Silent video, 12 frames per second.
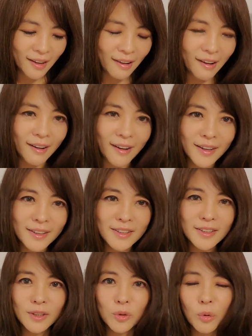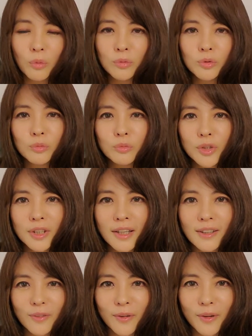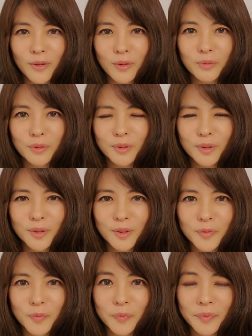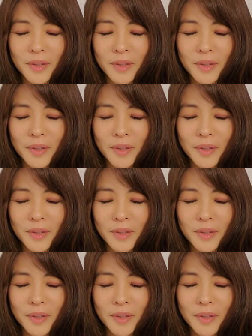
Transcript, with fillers: 아, 진짜 너무 눈물이 나는 거예요, 여러분.